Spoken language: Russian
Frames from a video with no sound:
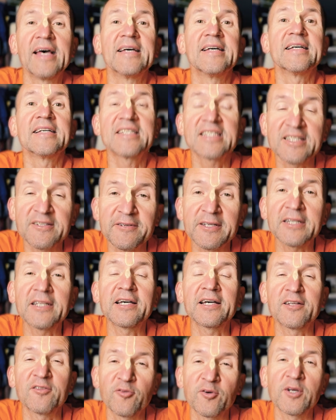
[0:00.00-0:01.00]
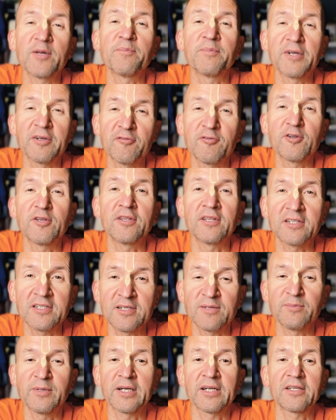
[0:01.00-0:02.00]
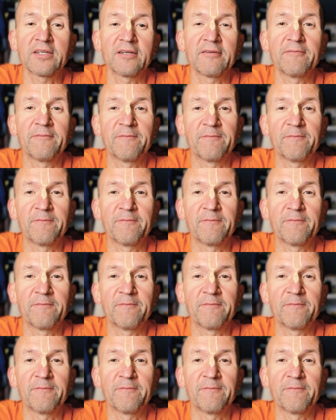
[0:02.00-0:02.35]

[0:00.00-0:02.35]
Свет, который приводит к смерти.